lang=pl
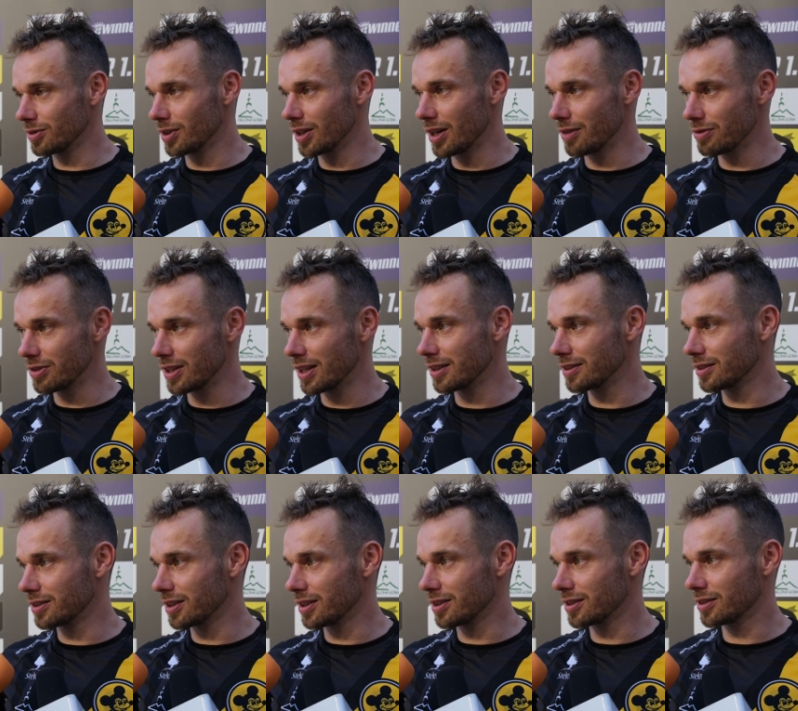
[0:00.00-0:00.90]

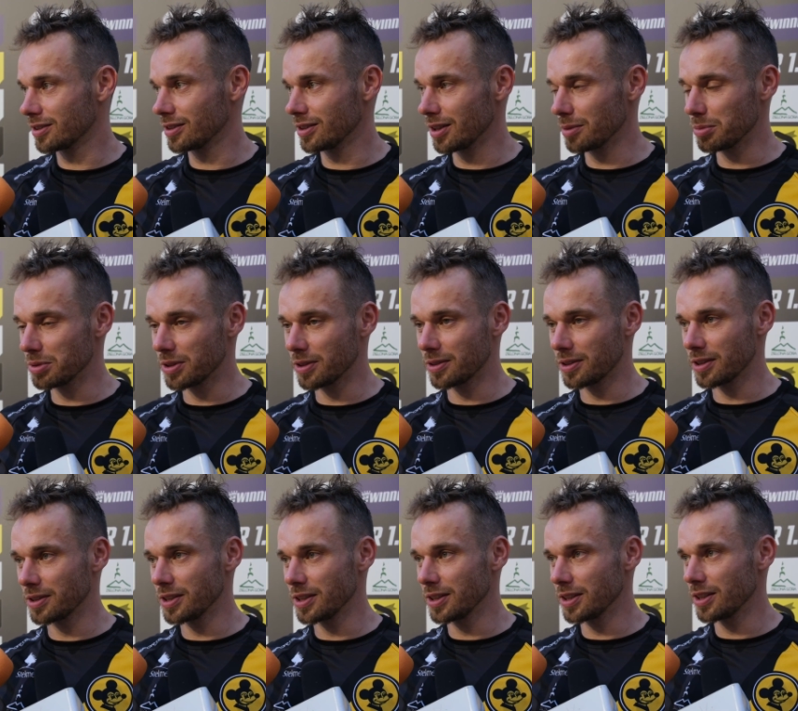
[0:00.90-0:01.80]
ewidentnie jakby te
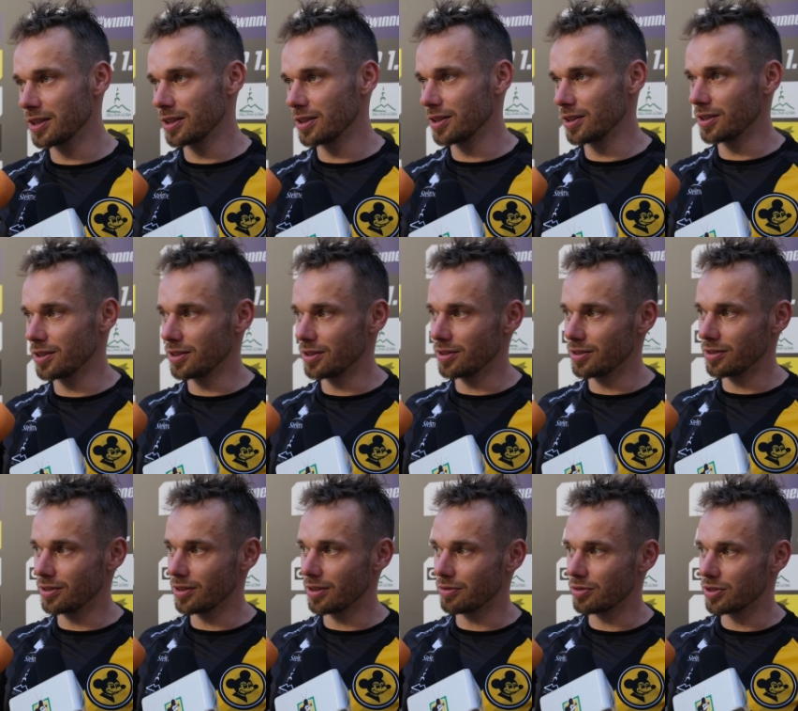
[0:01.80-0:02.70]

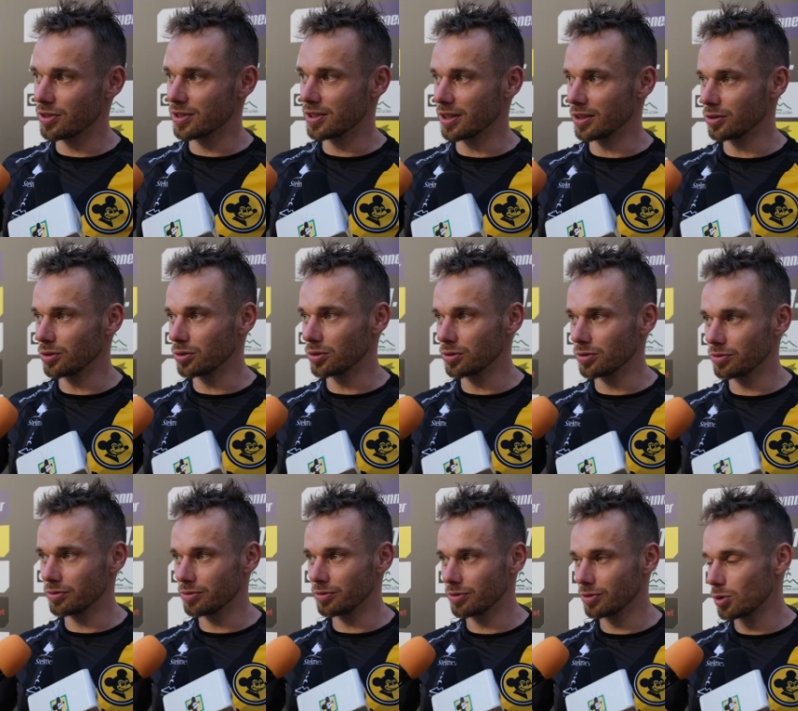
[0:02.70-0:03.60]
treningi, te wszystkie, no
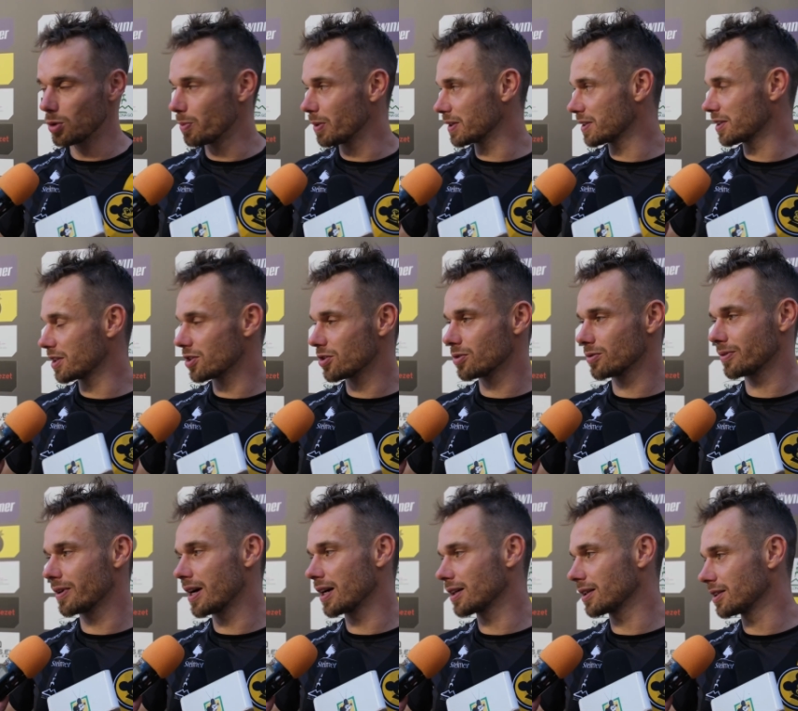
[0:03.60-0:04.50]
chłopacy jeżdżą
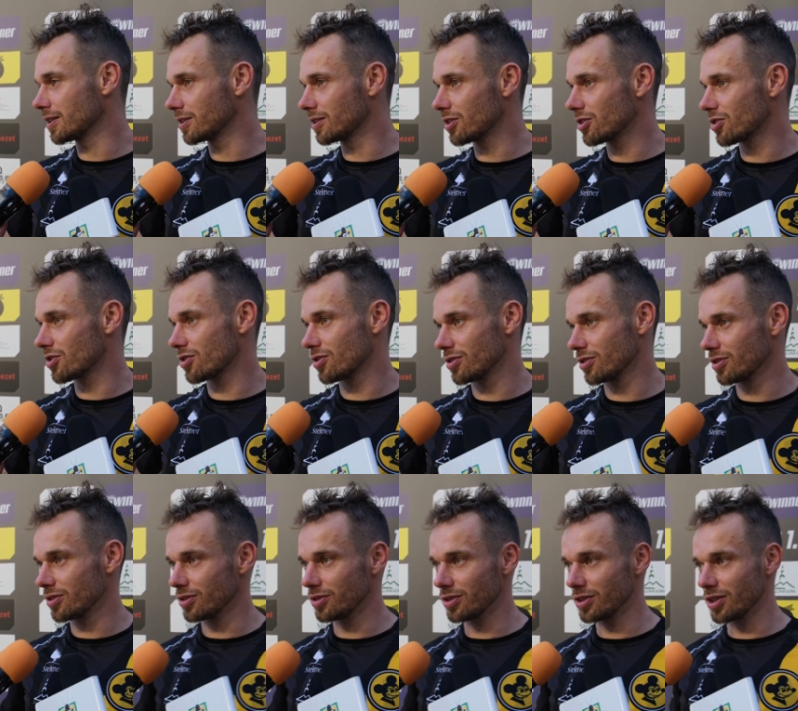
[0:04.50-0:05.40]
w Anglii, też
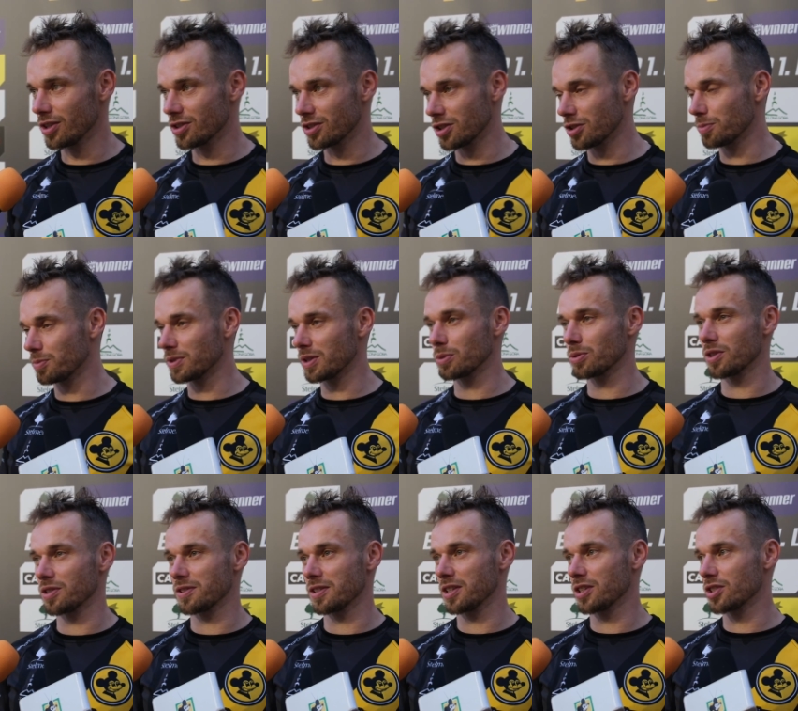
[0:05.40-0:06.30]
jesteśmy cały
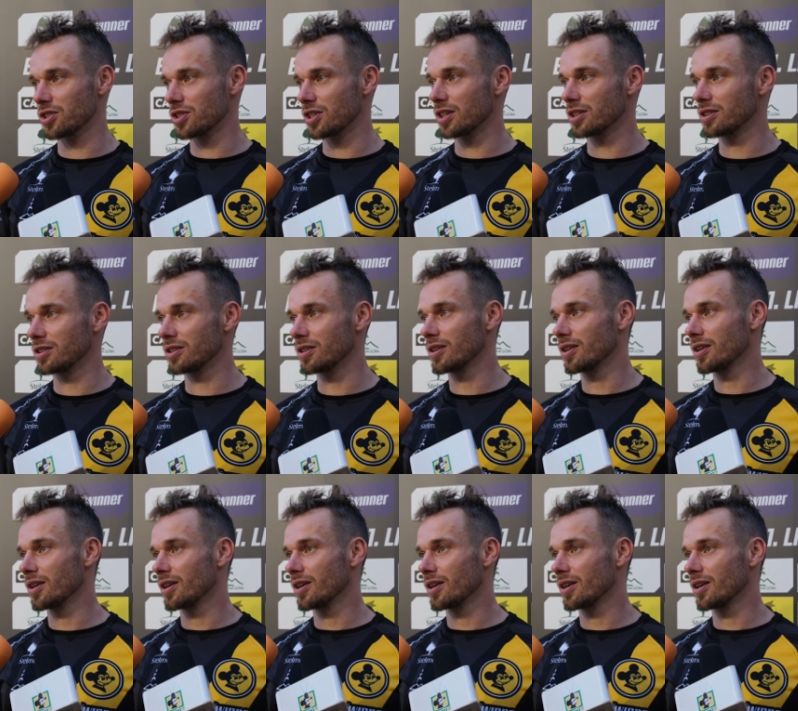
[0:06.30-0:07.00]
czas najeżdżeni.